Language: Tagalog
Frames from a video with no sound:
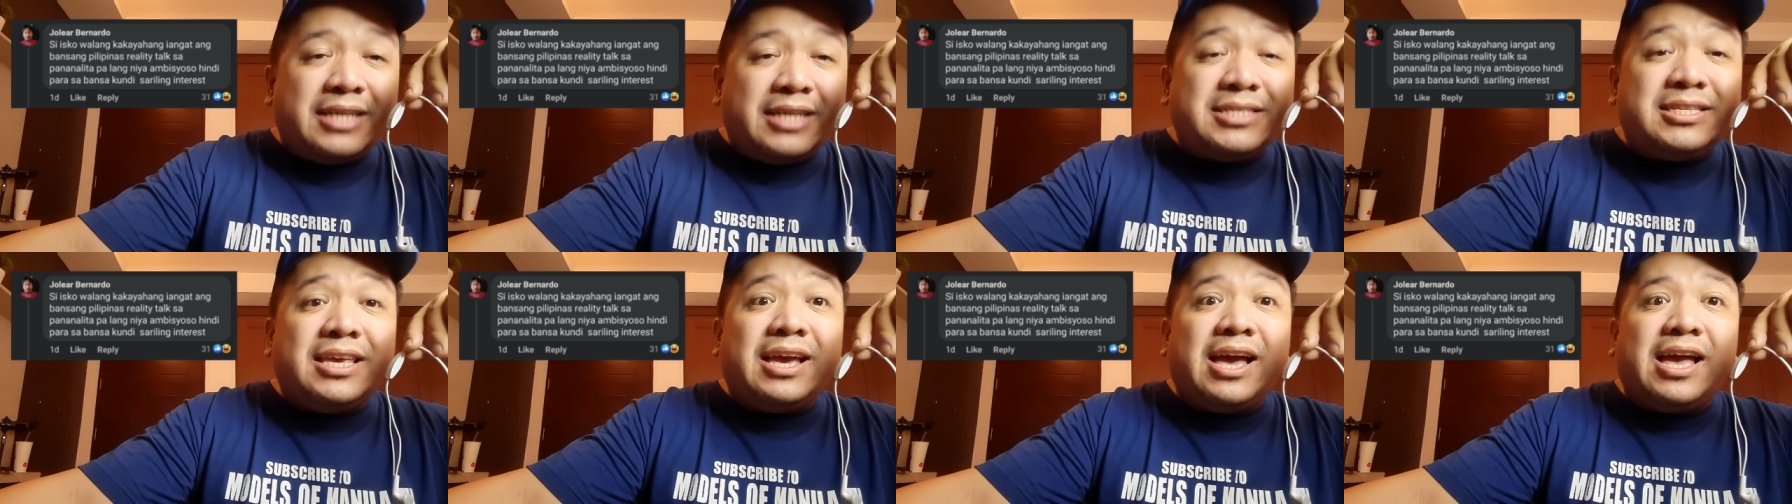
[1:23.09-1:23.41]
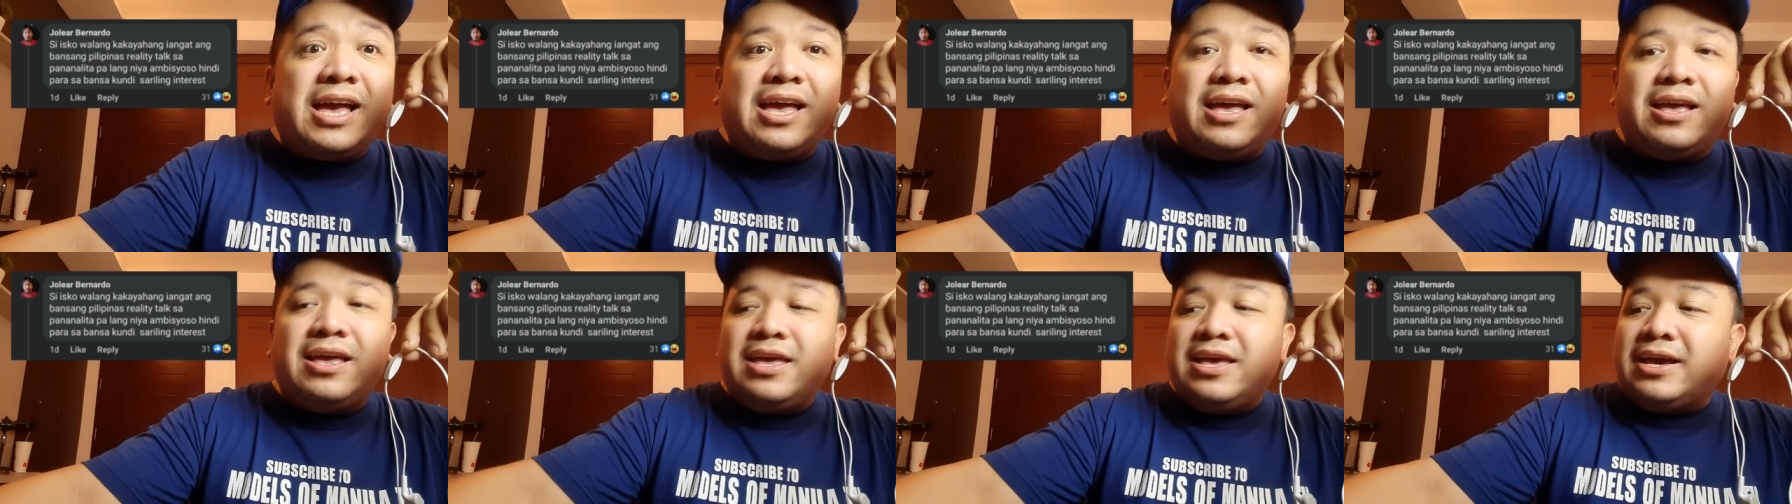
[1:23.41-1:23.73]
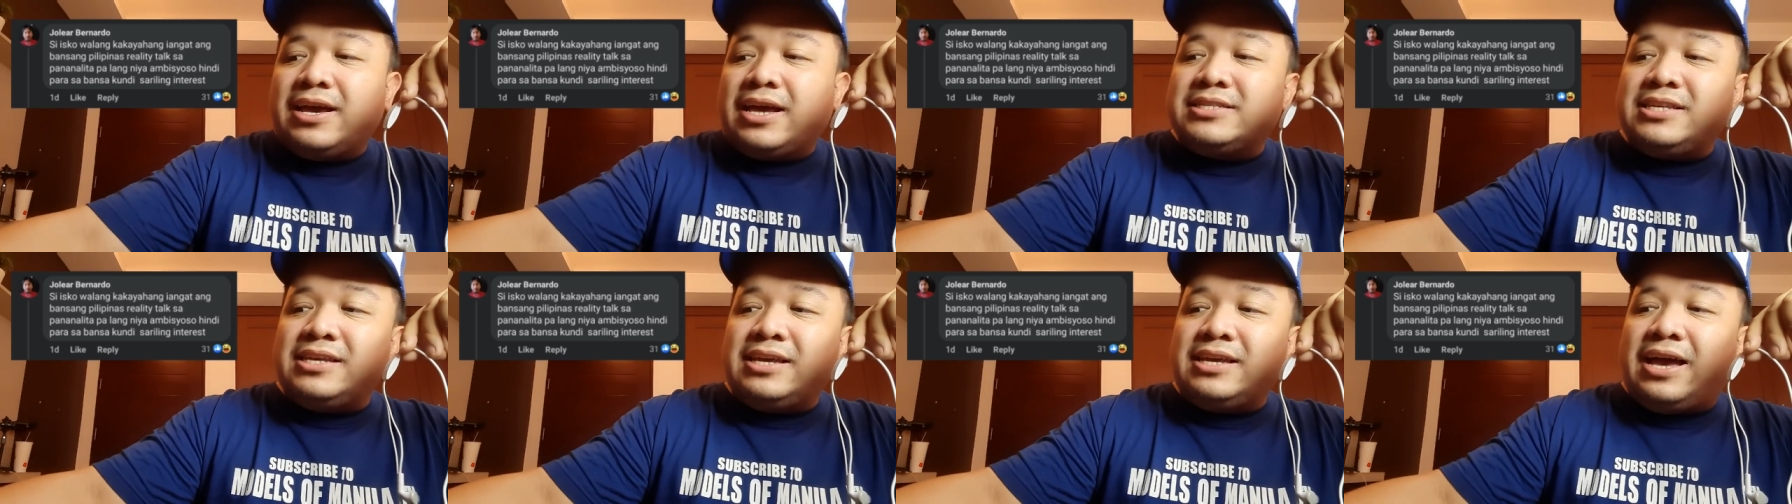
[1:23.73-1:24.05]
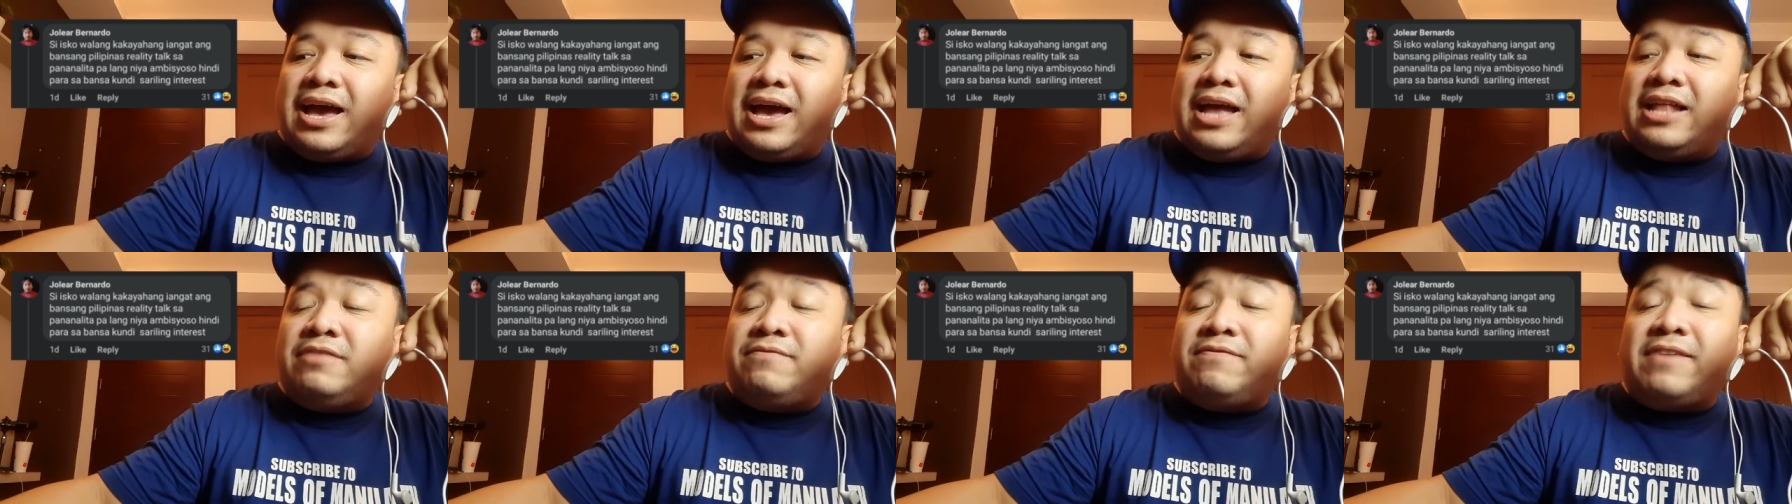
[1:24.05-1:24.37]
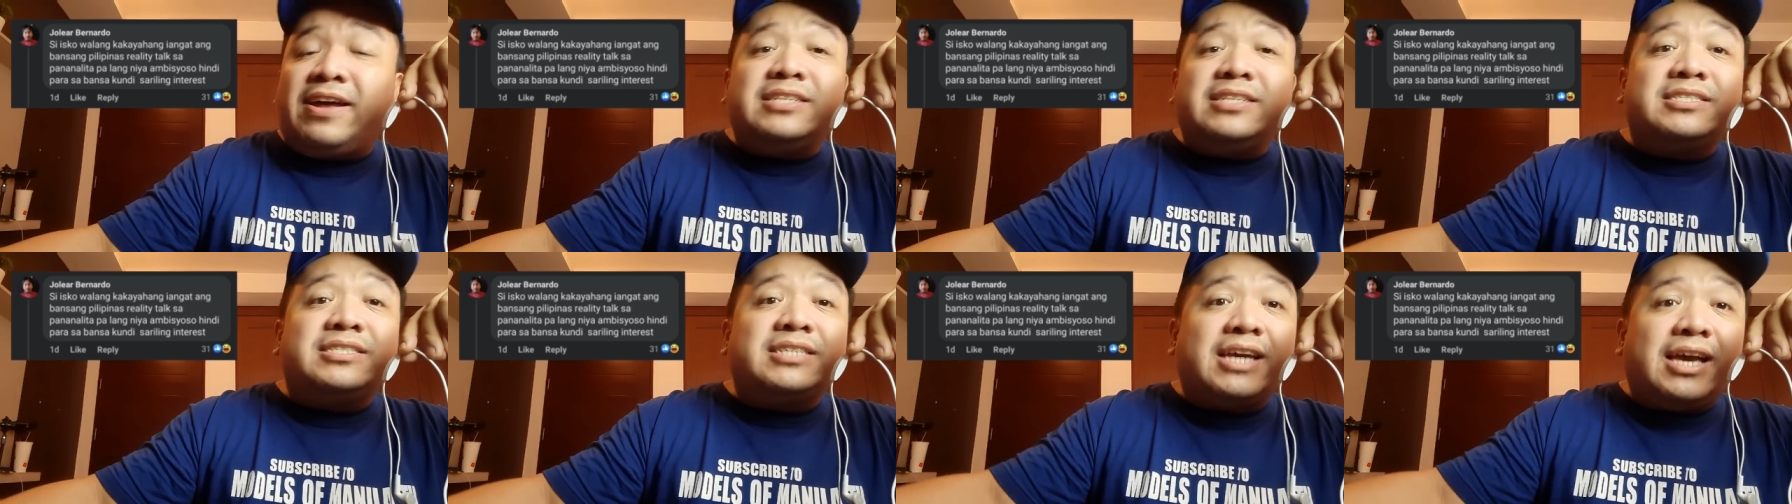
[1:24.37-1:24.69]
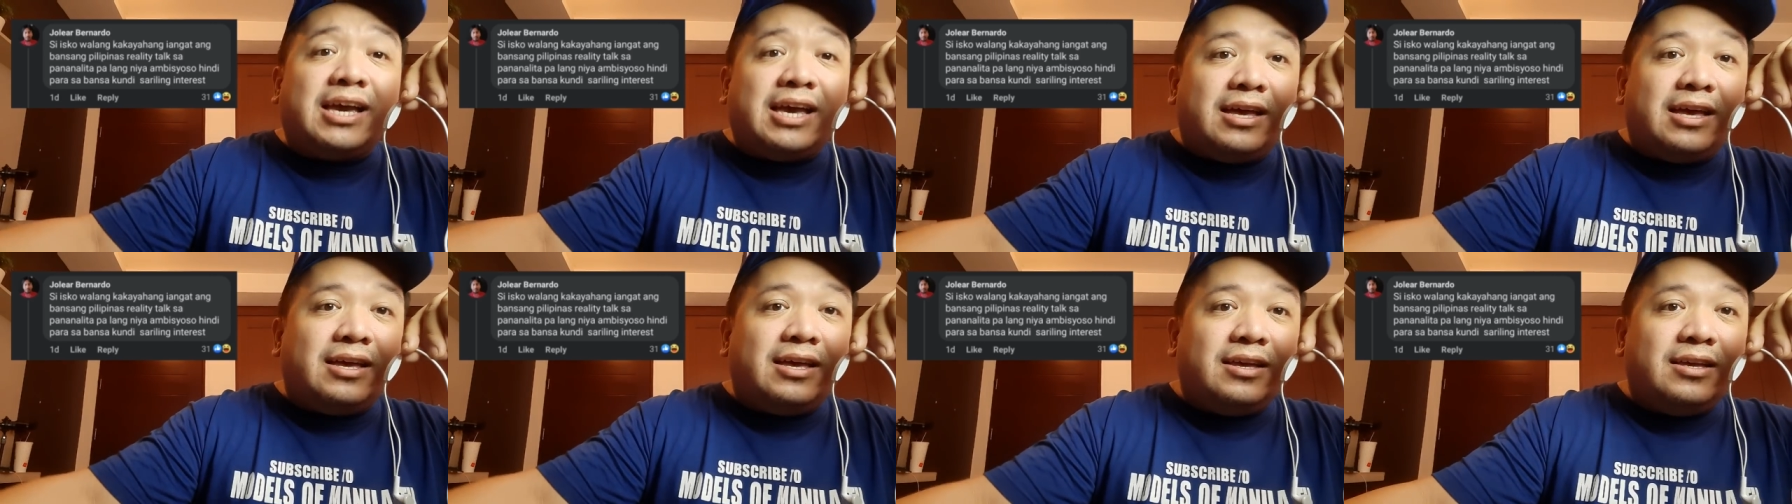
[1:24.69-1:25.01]
Kasi nga kasi nga advanced
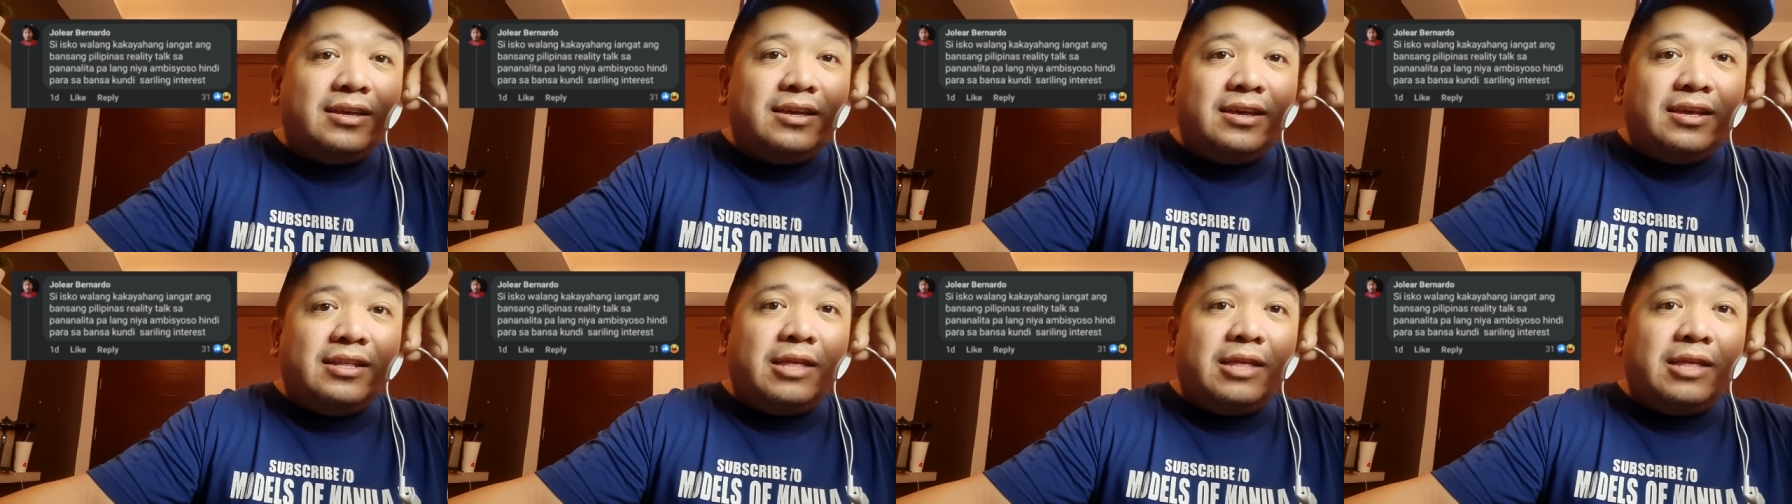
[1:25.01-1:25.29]
siya.